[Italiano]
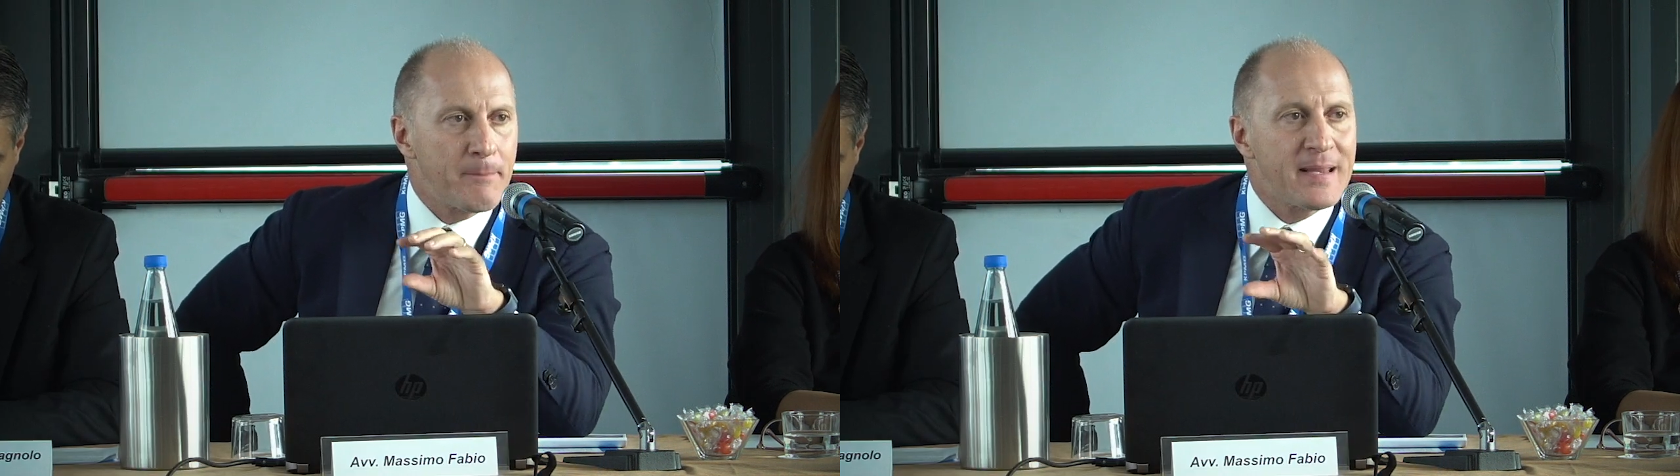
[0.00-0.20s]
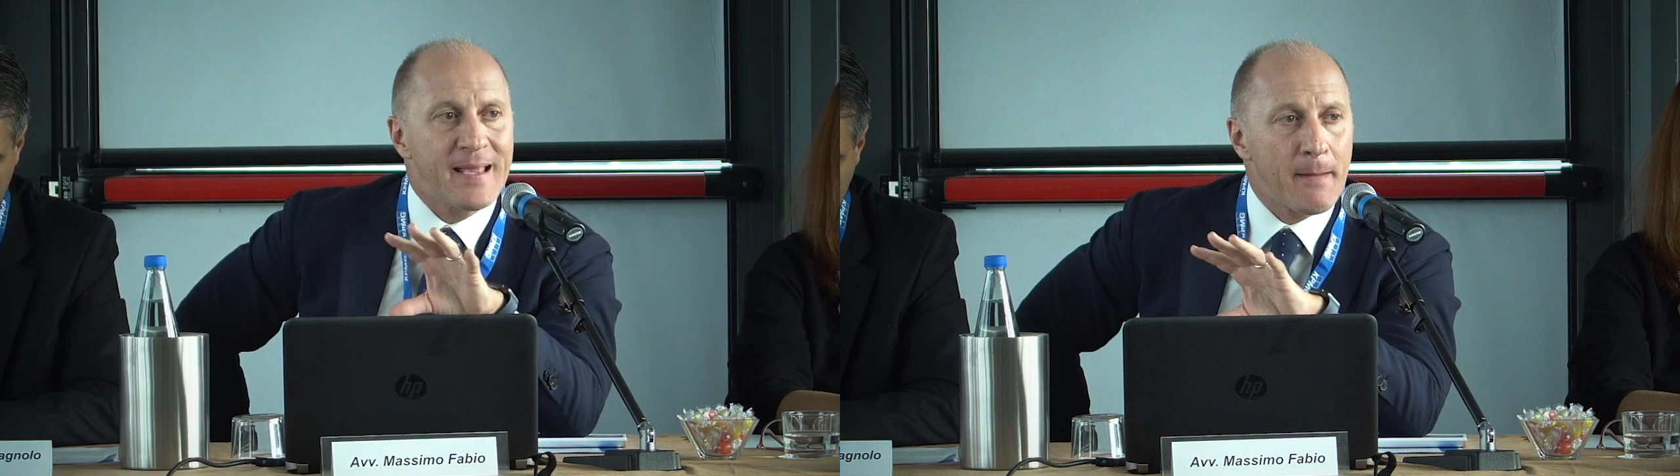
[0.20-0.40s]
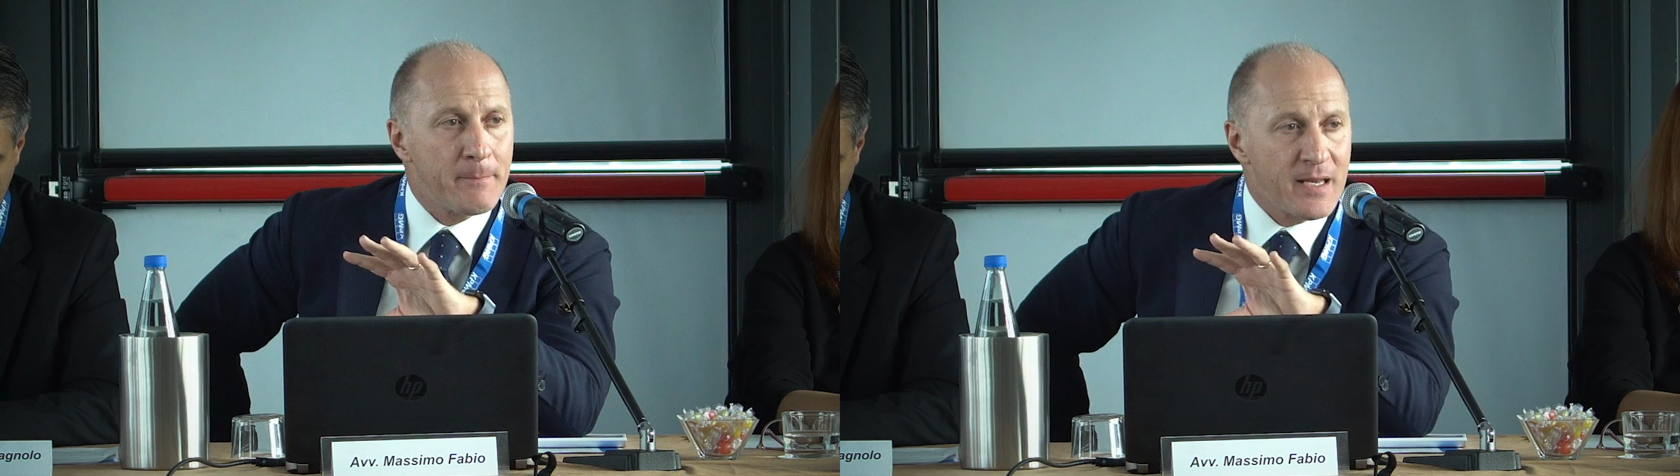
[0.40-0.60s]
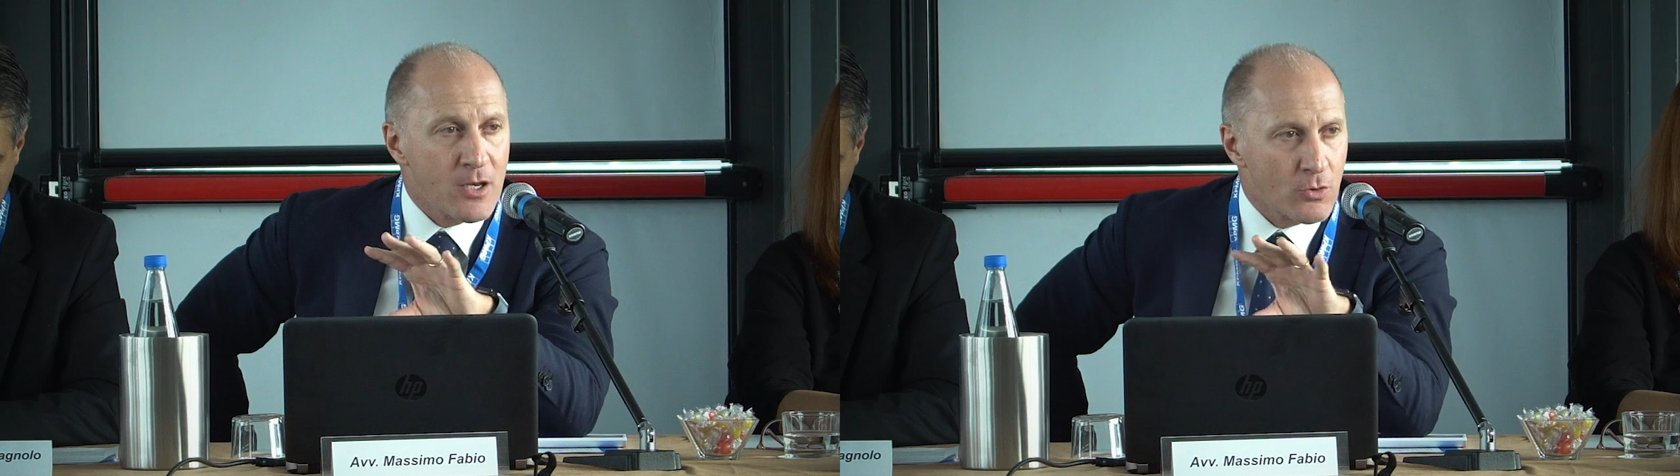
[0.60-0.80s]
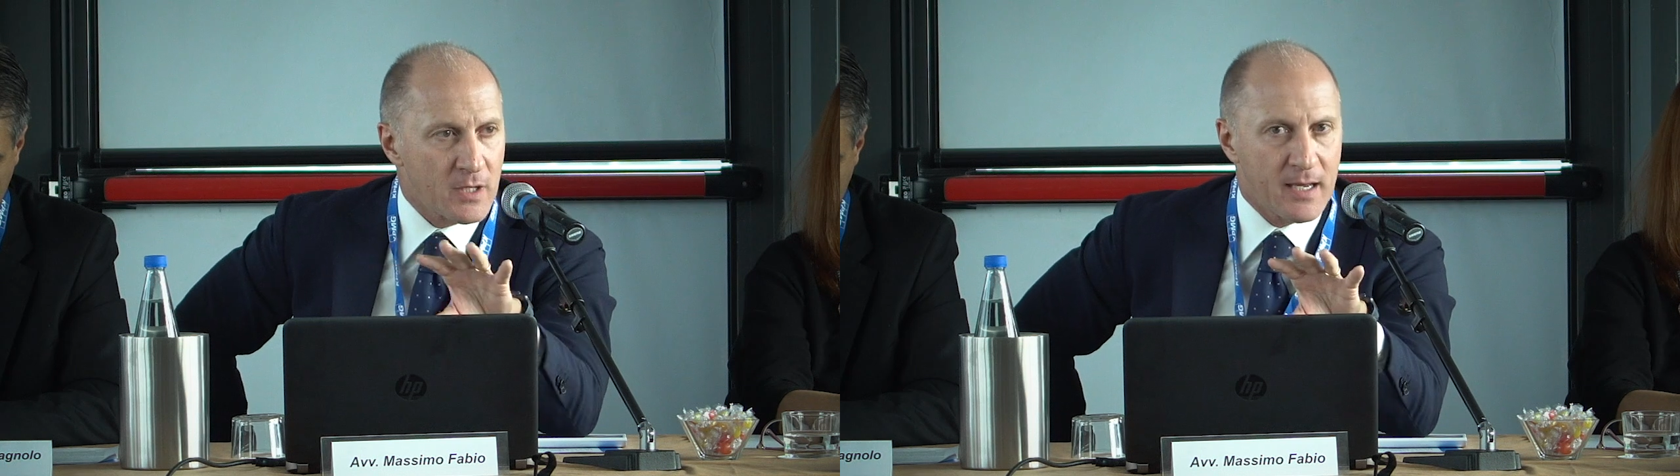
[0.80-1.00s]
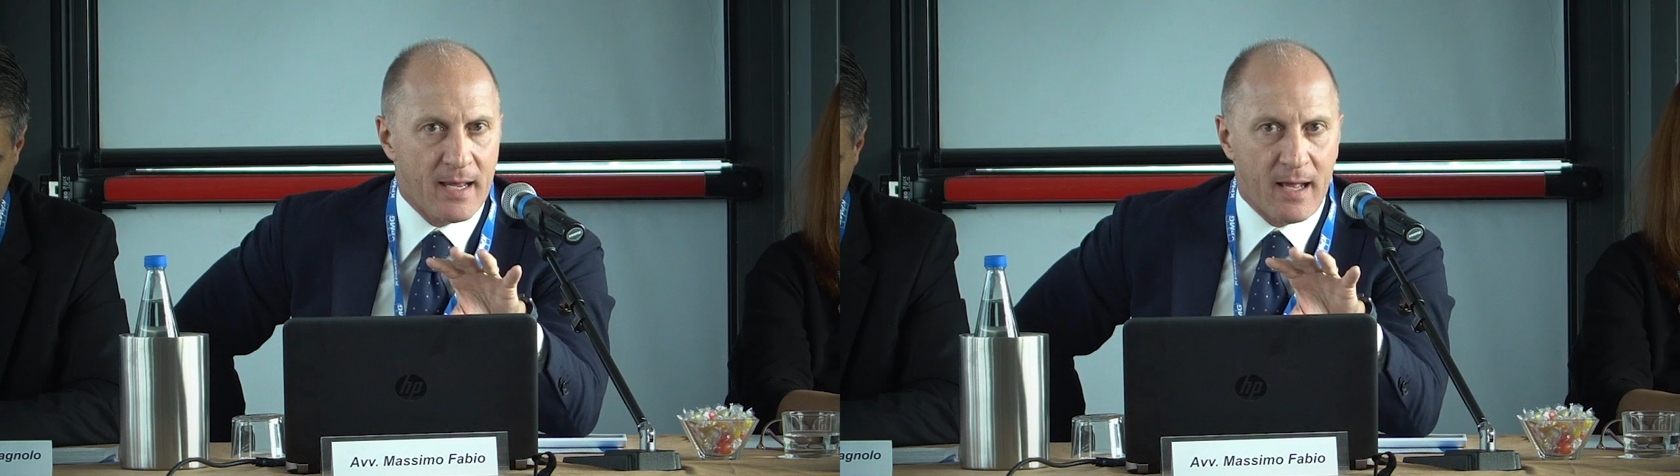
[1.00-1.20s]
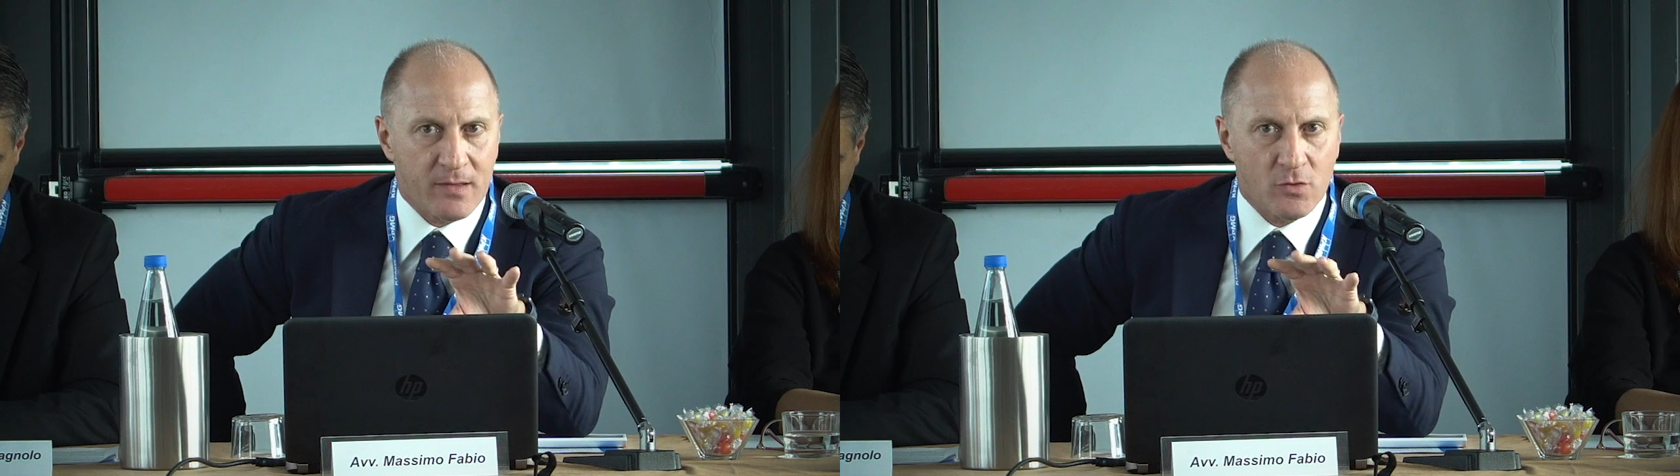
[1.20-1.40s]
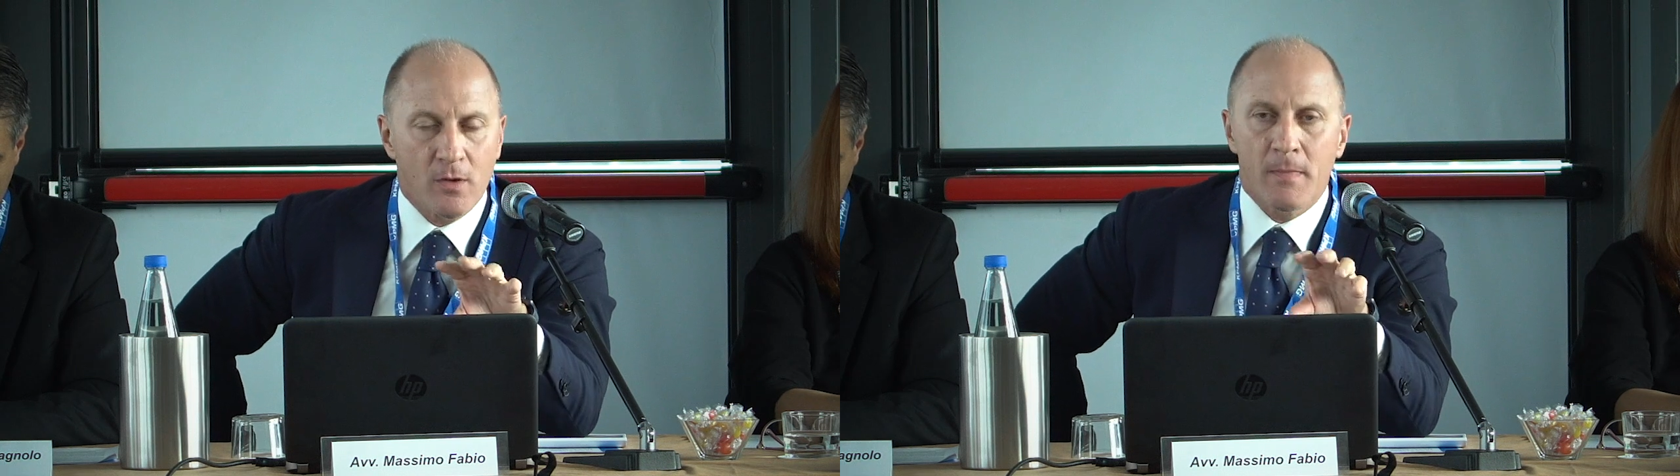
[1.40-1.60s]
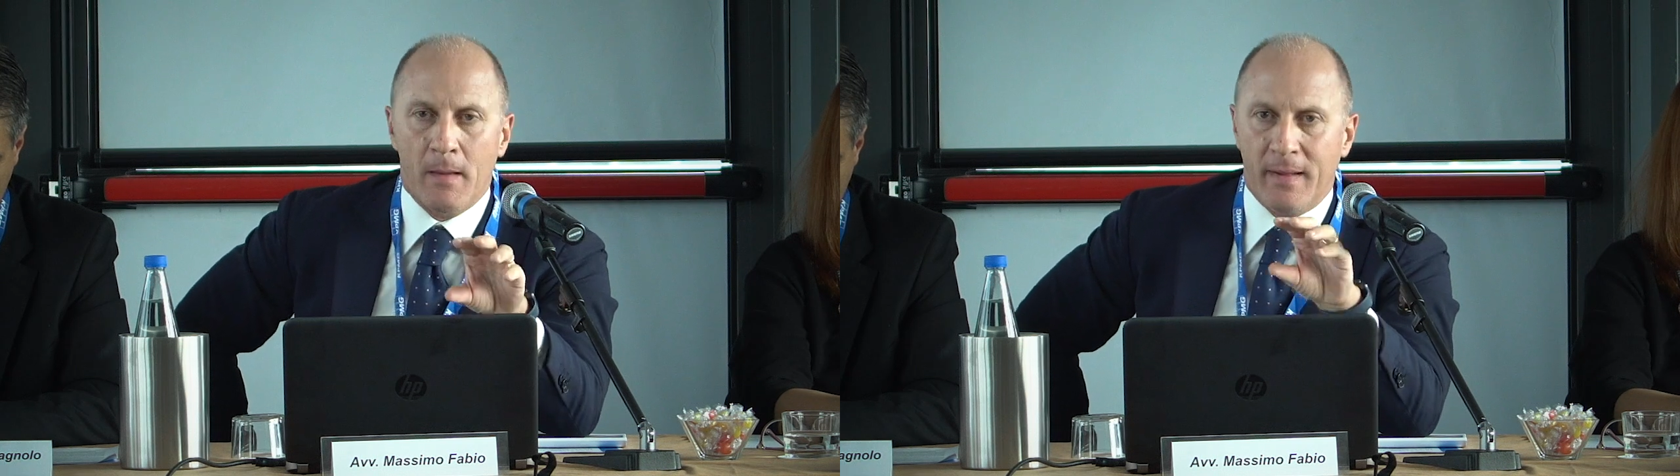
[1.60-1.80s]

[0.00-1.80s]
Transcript: applicabili in ogni caso,